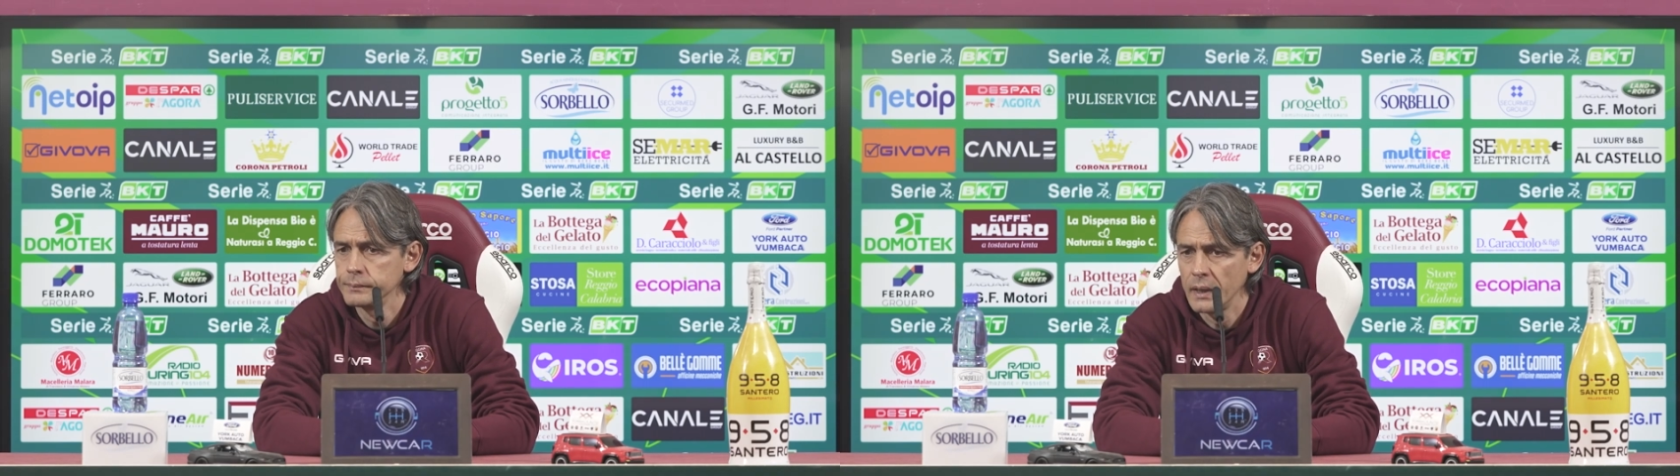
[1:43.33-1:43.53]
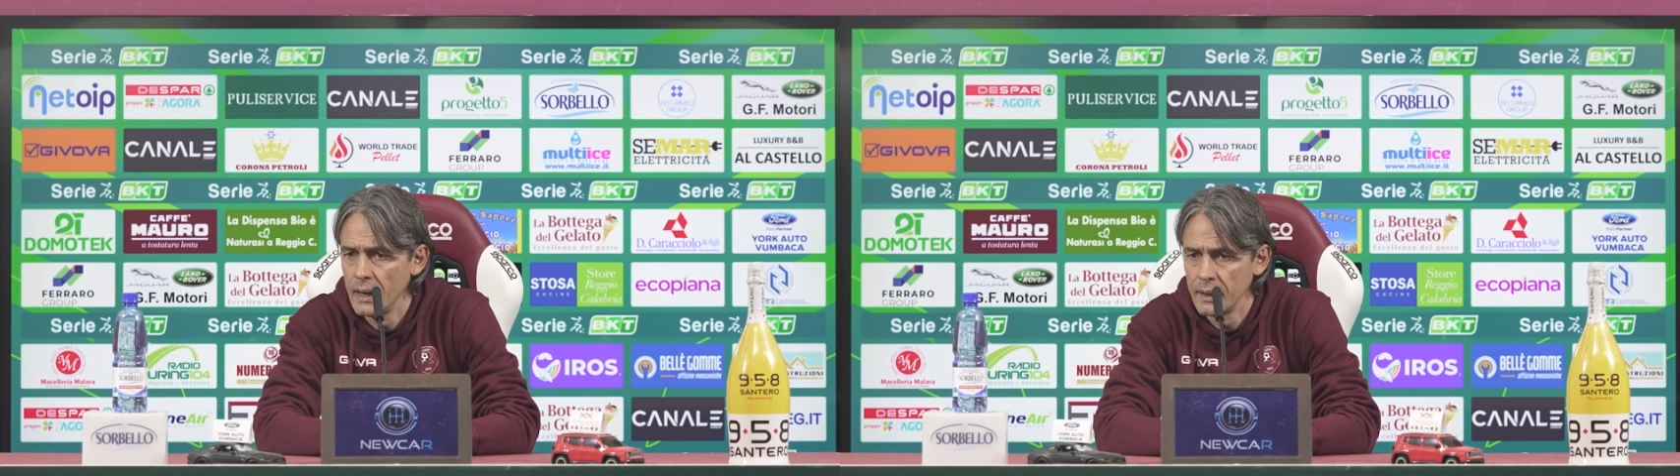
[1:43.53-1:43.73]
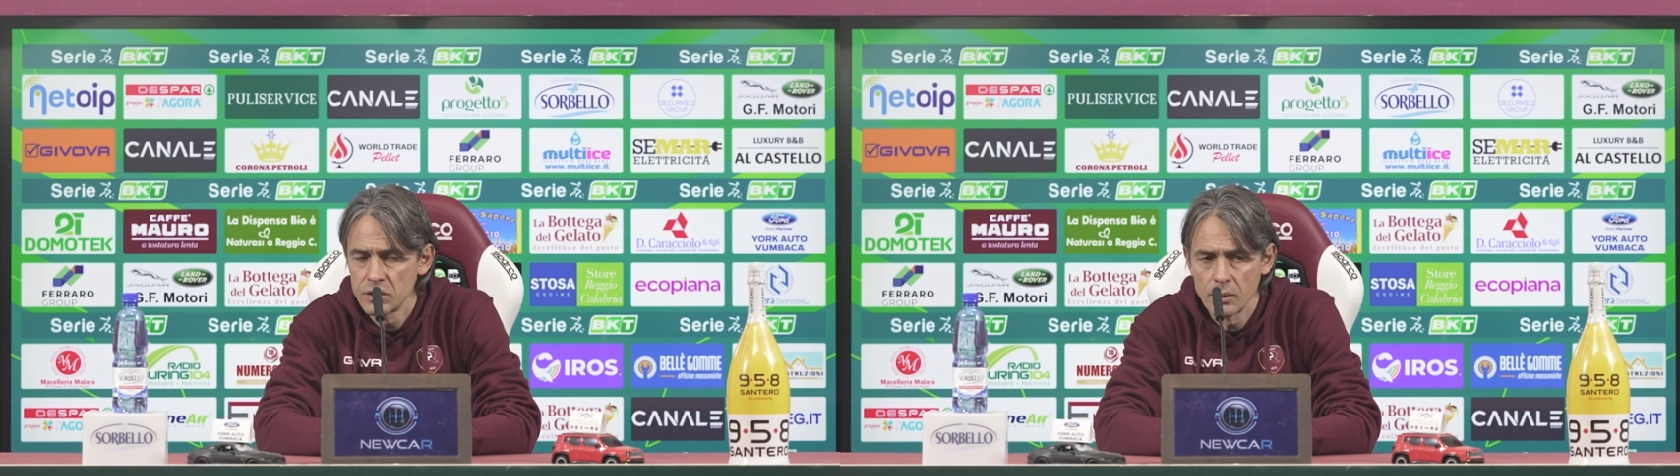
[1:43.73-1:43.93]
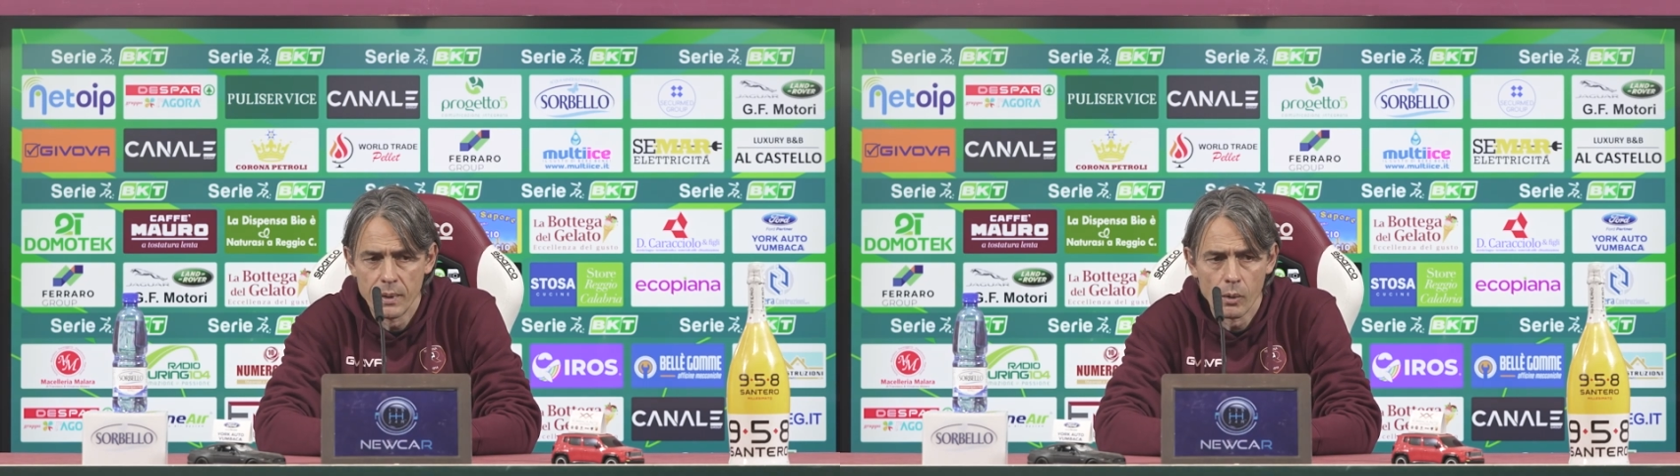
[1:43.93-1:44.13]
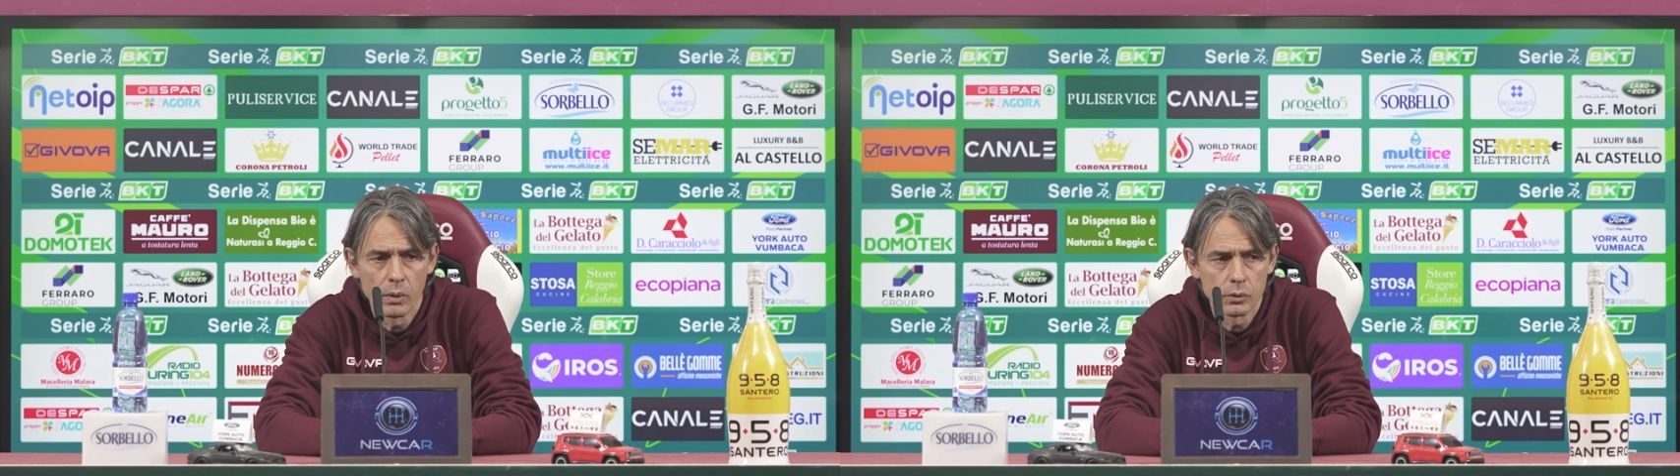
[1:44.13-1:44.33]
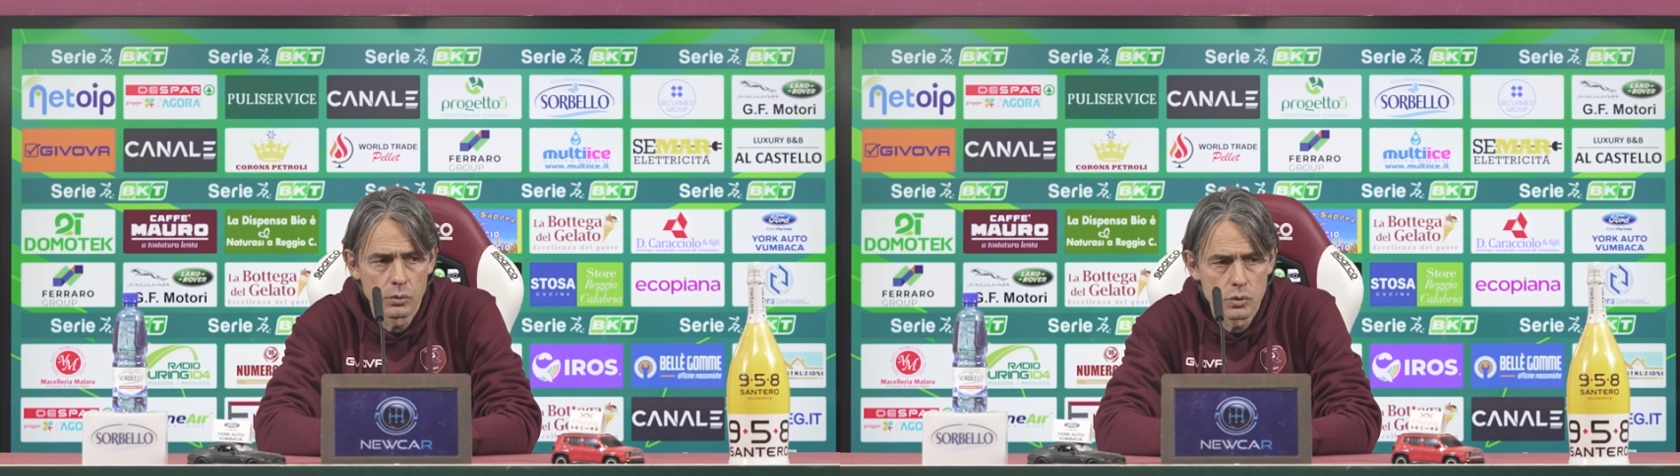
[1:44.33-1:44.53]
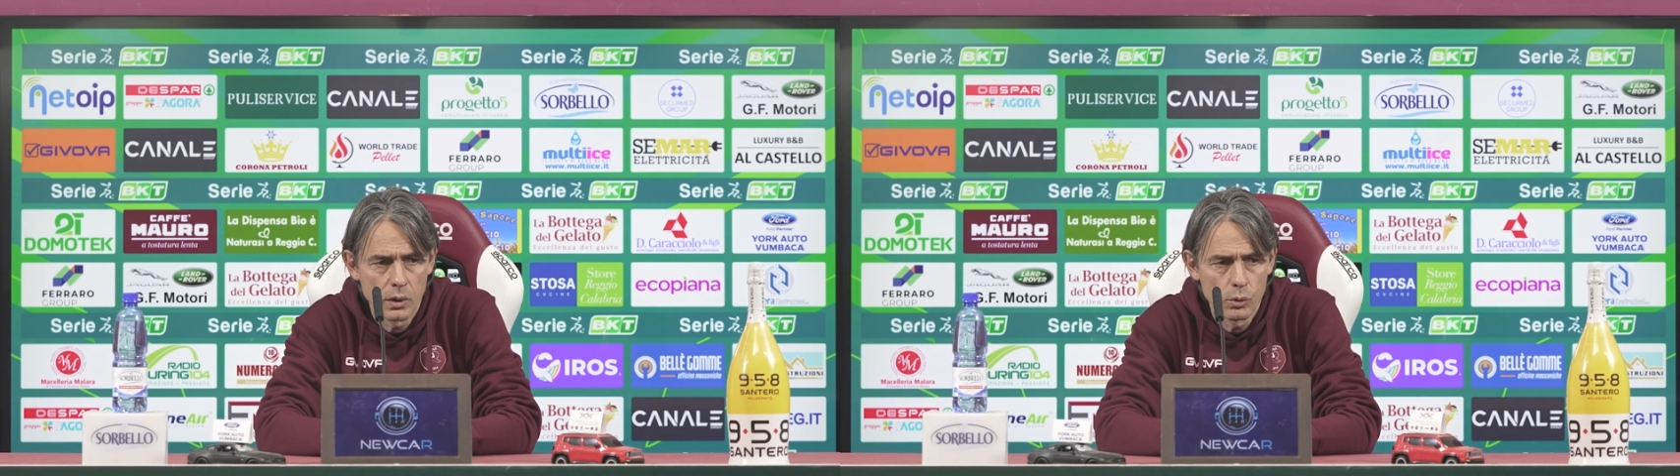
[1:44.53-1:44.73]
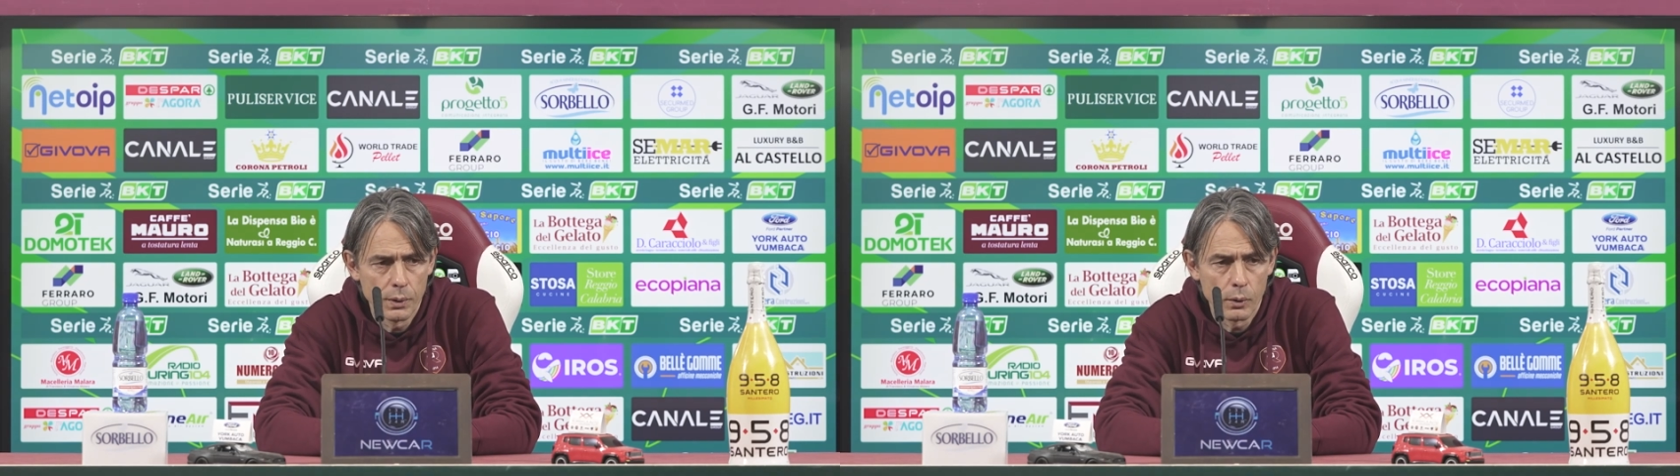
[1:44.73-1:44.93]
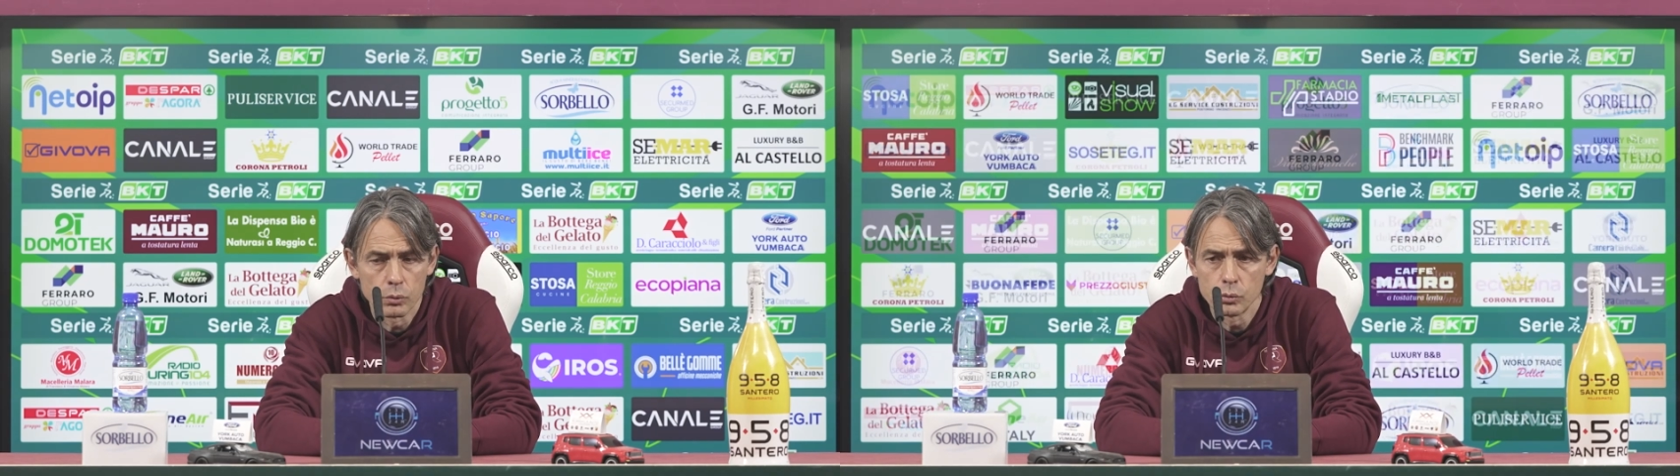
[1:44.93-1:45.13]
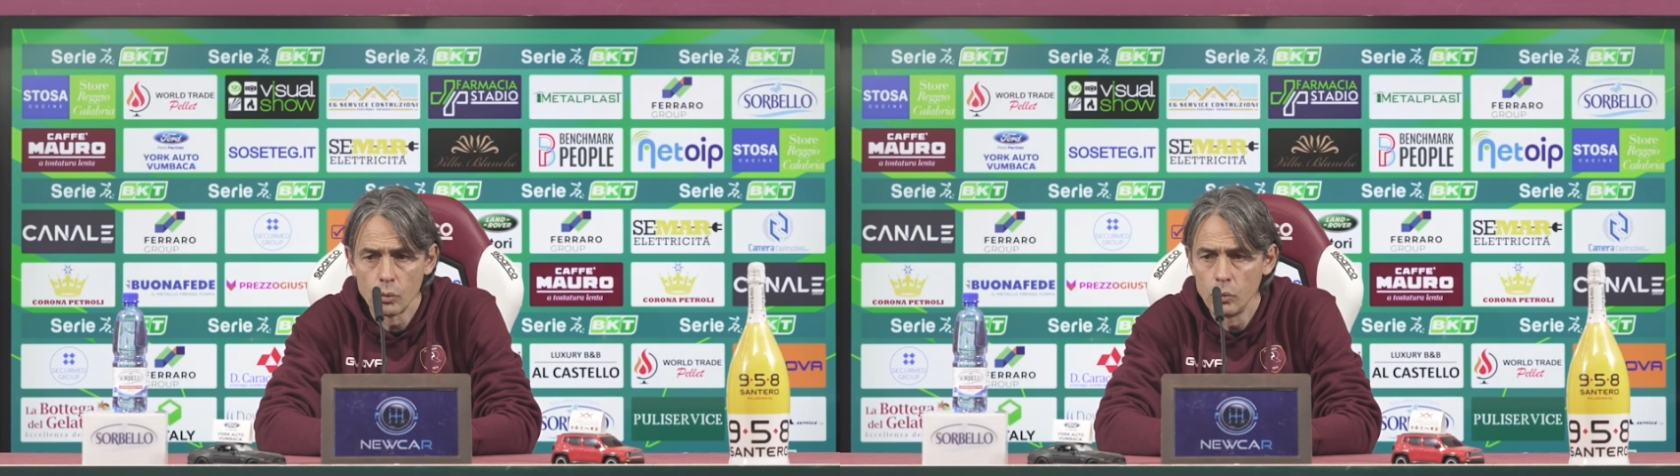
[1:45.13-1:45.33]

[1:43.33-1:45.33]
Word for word: e anche se abbiamo quattro giocatori contro